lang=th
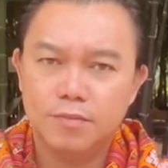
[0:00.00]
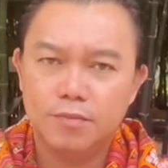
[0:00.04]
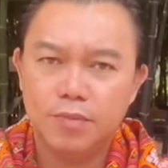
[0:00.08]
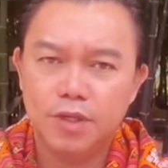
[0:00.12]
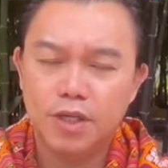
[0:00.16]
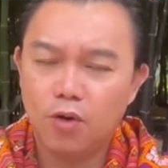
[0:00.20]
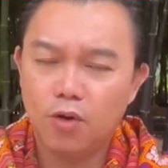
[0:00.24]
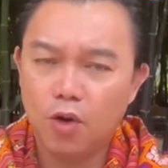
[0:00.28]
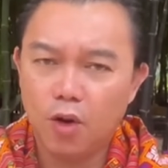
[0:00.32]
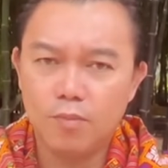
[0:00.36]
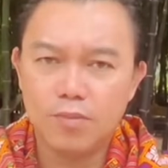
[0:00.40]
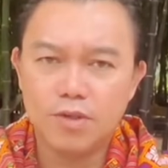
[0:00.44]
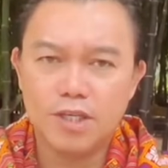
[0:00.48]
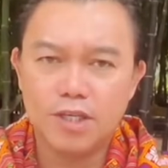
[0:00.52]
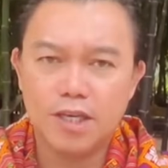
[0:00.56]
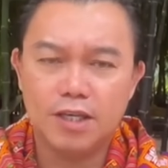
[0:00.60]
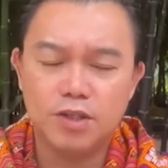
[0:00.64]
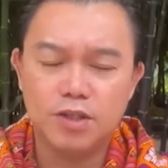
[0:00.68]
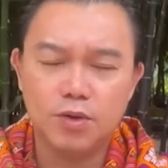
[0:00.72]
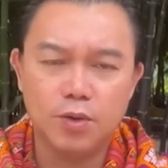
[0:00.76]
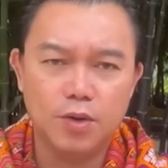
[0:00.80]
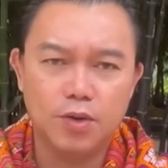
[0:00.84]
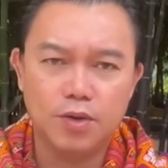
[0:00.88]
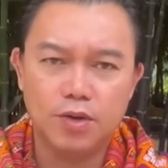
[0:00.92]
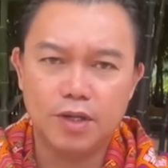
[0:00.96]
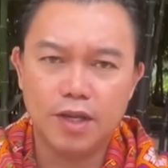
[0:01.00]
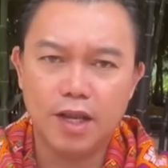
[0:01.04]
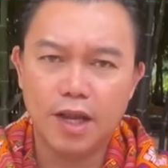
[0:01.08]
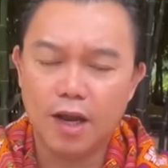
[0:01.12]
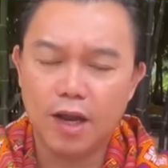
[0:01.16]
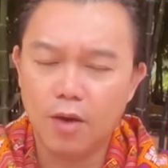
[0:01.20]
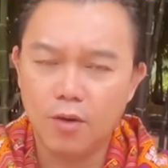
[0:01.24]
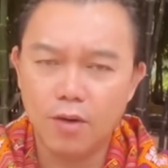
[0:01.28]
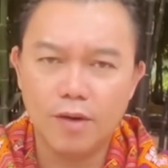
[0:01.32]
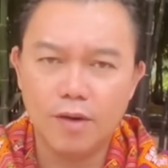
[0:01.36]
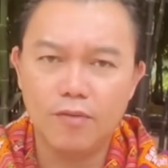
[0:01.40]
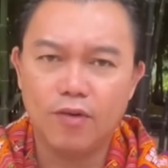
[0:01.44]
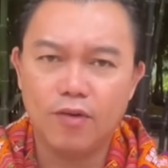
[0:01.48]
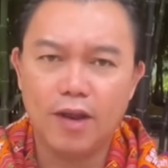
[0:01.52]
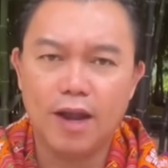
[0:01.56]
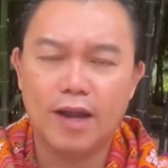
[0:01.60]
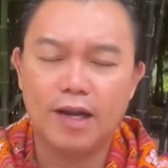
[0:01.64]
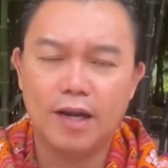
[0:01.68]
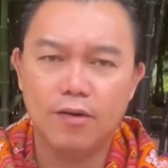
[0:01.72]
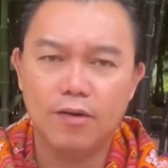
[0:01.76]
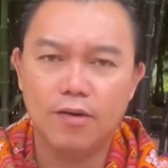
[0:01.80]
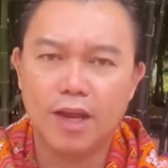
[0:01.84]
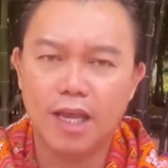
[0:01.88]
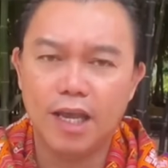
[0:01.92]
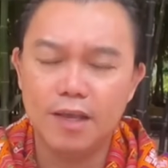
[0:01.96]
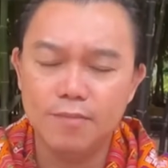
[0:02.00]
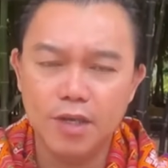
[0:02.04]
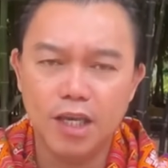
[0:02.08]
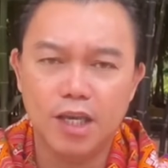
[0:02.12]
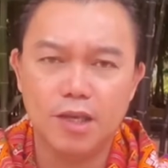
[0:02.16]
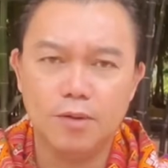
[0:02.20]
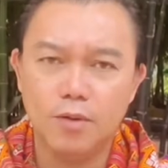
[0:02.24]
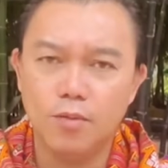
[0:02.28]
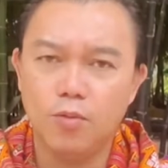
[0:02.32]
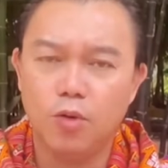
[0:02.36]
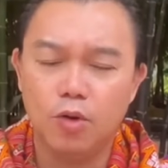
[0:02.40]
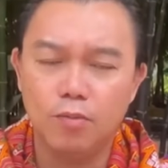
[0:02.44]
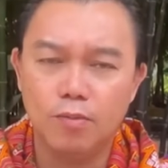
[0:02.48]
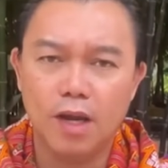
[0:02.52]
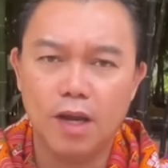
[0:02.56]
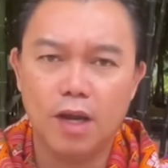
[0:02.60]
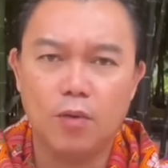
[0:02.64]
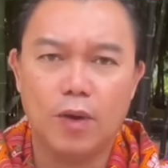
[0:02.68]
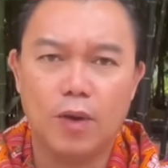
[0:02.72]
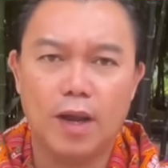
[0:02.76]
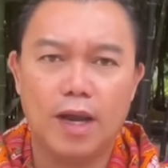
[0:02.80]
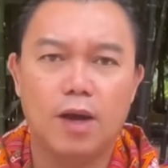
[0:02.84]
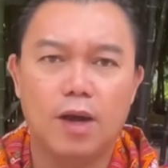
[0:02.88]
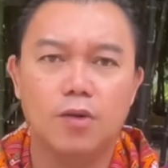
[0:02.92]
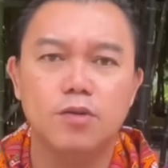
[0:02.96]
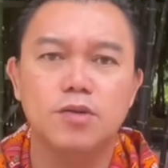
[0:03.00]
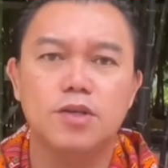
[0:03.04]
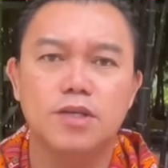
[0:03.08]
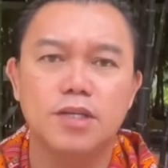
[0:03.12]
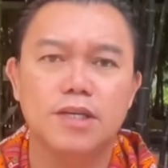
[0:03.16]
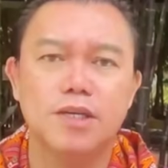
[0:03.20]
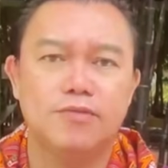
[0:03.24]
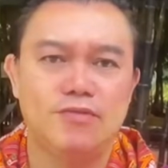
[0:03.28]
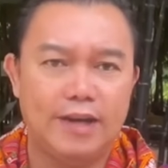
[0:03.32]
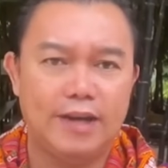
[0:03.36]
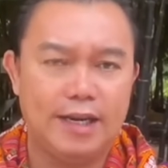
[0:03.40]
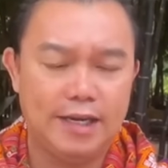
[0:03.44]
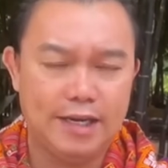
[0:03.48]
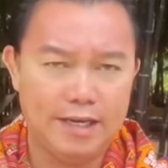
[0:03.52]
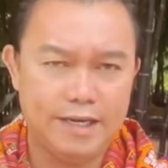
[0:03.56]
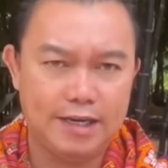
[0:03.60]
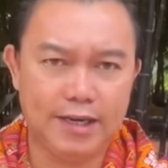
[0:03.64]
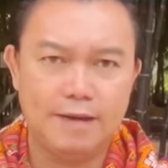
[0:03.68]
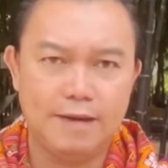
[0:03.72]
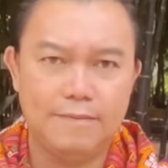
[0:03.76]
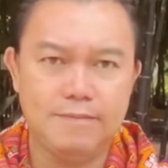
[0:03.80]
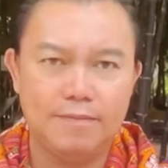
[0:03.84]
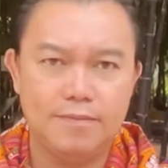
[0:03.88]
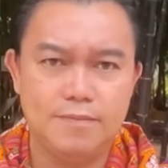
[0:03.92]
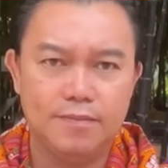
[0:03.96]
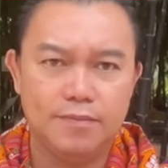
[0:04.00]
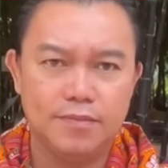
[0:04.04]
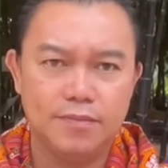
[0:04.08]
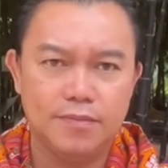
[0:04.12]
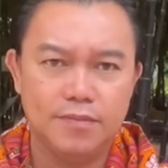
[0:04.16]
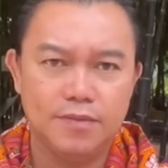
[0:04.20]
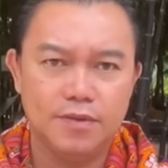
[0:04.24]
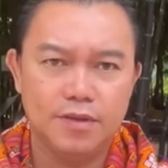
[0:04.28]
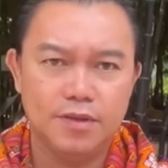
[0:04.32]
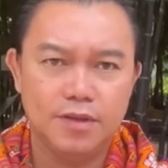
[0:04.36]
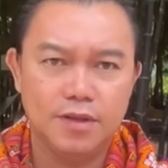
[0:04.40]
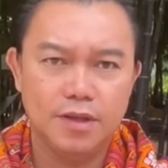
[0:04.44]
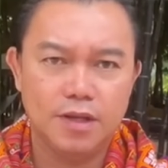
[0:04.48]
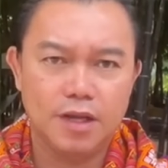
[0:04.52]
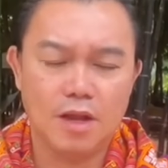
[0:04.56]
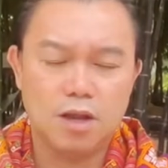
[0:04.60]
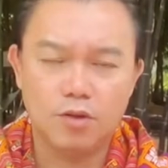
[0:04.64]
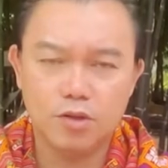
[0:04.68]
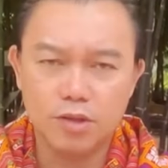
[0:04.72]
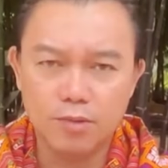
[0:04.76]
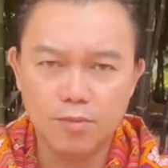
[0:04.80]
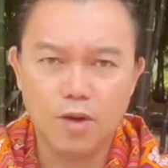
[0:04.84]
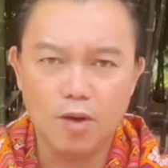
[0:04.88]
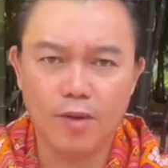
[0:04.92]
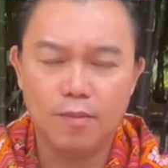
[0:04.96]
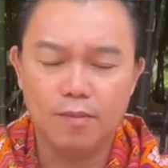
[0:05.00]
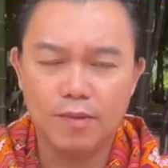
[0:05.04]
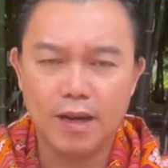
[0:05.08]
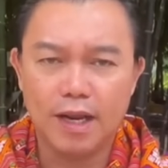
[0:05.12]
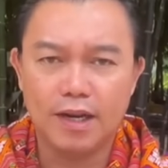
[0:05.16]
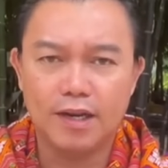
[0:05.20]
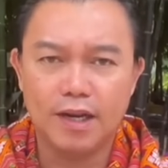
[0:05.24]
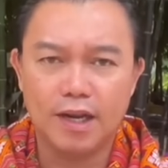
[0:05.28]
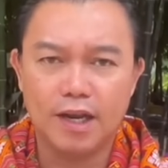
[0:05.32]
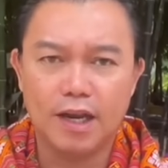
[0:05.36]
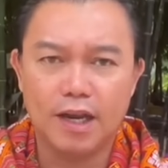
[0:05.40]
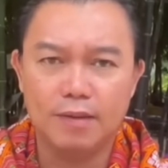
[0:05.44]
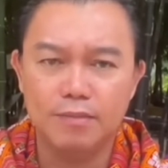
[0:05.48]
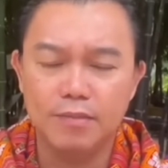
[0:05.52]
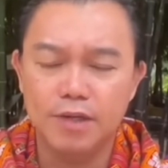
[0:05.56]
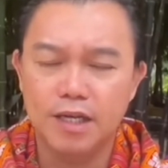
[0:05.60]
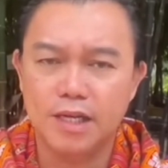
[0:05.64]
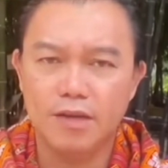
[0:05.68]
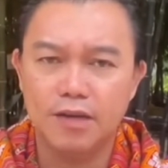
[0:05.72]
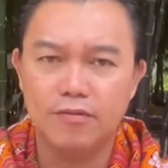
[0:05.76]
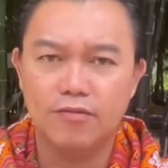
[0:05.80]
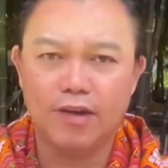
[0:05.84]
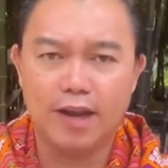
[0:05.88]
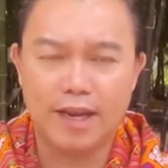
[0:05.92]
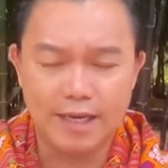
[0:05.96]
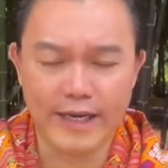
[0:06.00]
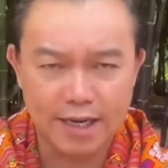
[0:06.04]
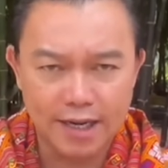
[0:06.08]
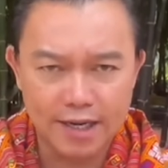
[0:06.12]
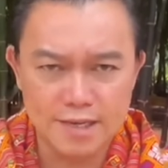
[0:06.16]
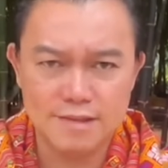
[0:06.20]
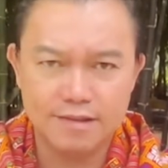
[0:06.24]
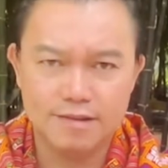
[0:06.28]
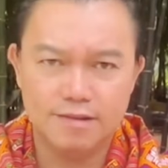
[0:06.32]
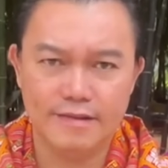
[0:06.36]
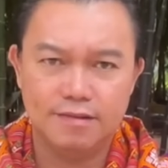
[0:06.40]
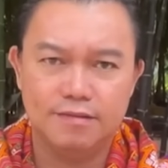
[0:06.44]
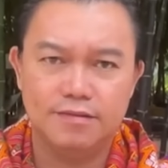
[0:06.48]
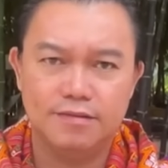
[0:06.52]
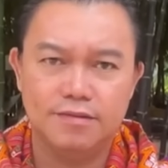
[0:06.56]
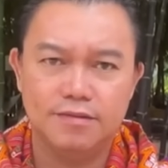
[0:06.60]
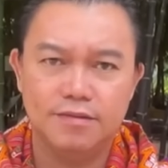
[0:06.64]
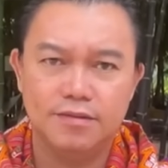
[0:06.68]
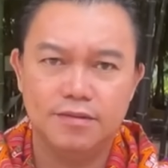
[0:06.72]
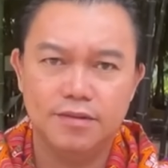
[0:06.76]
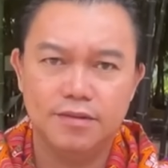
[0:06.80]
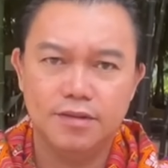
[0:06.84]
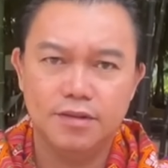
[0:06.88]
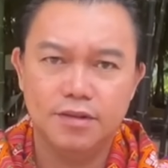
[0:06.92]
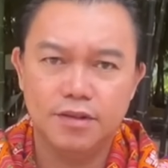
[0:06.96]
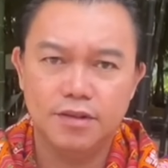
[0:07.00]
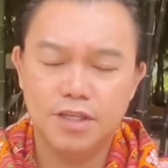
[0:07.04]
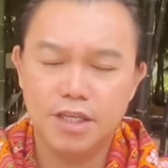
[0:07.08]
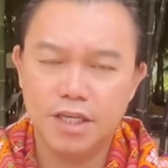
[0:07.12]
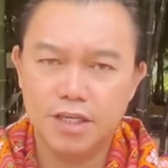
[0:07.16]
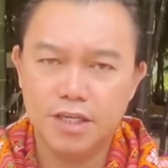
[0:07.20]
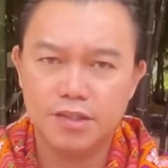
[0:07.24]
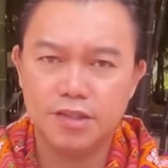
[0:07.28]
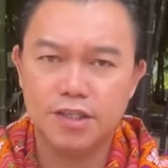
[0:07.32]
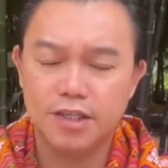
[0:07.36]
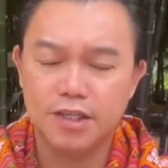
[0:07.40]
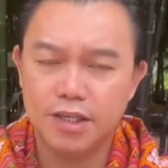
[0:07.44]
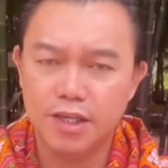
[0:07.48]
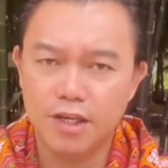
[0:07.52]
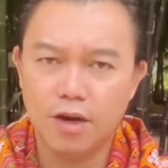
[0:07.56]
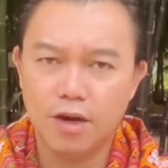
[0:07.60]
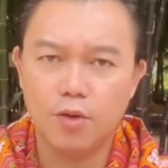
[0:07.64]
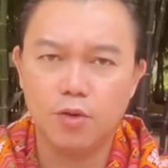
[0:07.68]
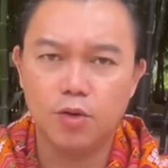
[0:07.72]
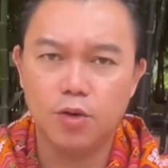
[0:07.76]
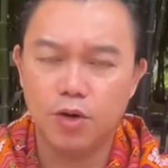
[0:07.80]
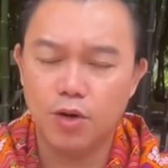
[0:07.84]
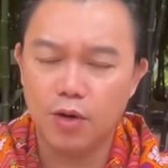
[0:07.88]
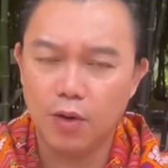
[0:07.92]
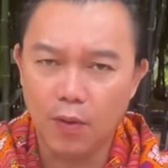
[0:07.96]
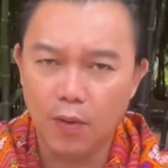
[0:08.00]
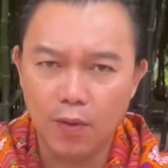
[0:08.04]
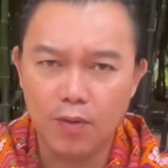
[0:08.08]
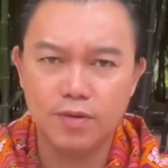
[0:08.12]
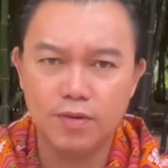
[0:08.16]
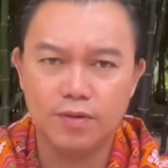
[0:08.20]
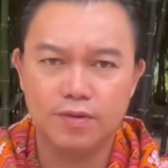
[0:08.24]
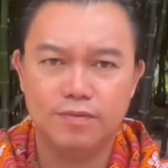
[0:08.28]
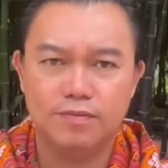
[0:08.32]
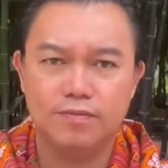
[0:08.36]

พี่น้องประชาชนถ้าเขารับฟังแล้วใครมีเหตุมีผลมากกว่าเขาจะเชื่อฝ่ายนั้นครับ เขาจะมอบอำนาจทางการเมืองให้ฝ่ายนั้น นี่คือสิ่งที่เรานนรง